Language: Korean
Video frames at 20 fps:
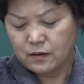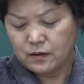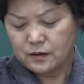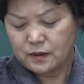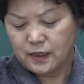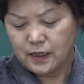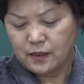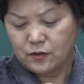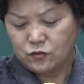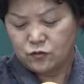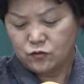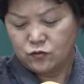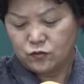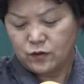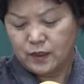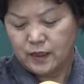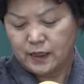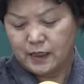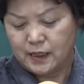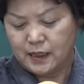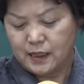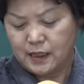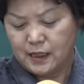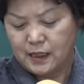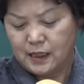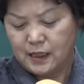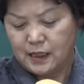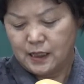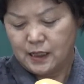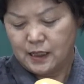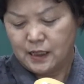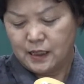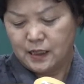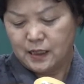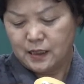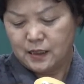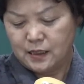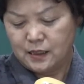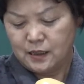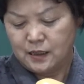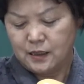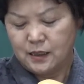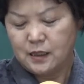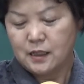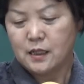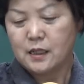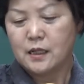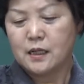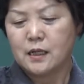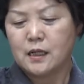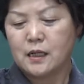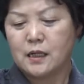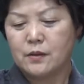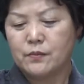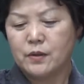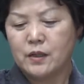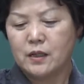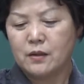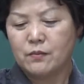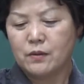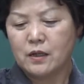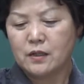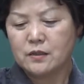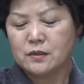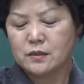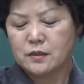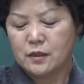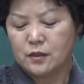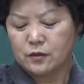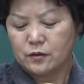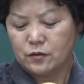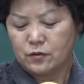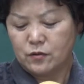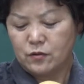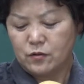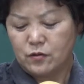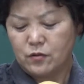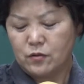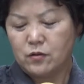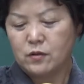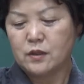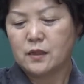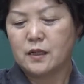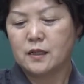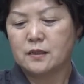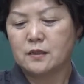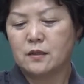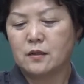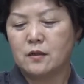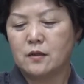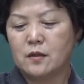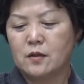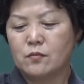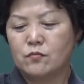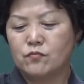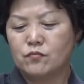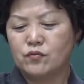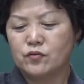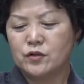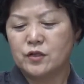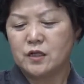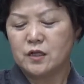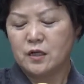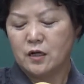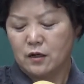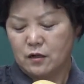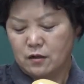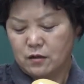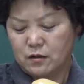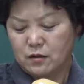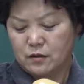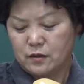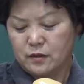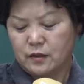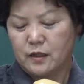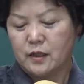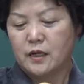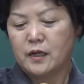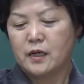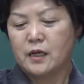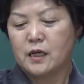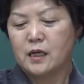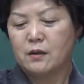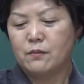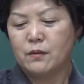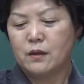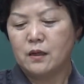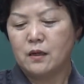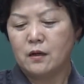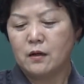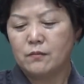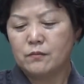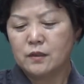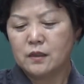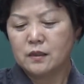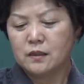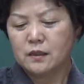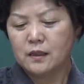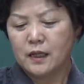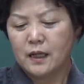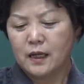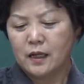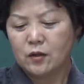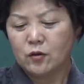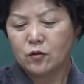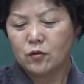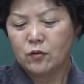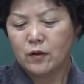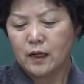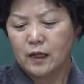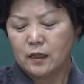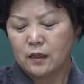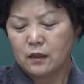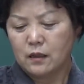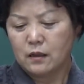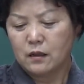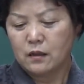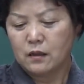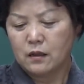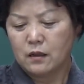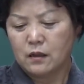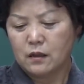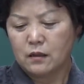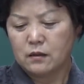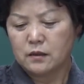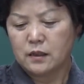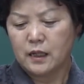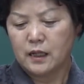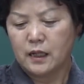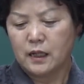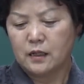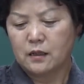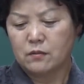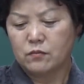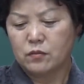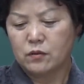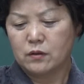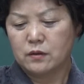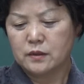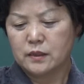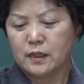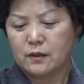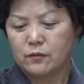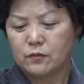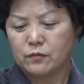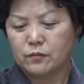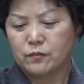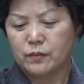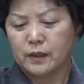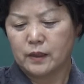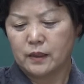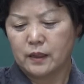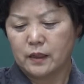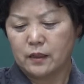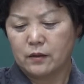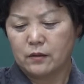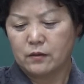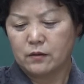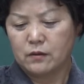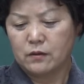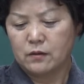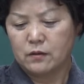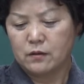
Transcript: 상구와 이는 음이면서도 그래서 무지력 그죠? 힘이 없는데 또한 내가 그까뭘 잘못 봤나요?